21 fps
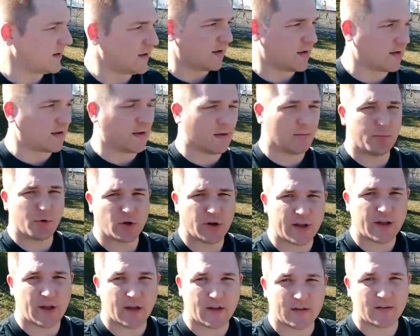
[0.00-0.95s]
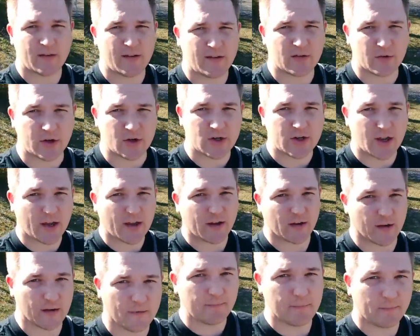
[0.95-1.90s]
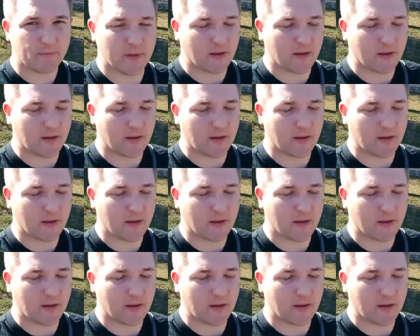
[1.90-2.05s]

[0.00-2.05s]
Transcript: Äh, Pünktlichkeit ist nicht so die Stärke, ne?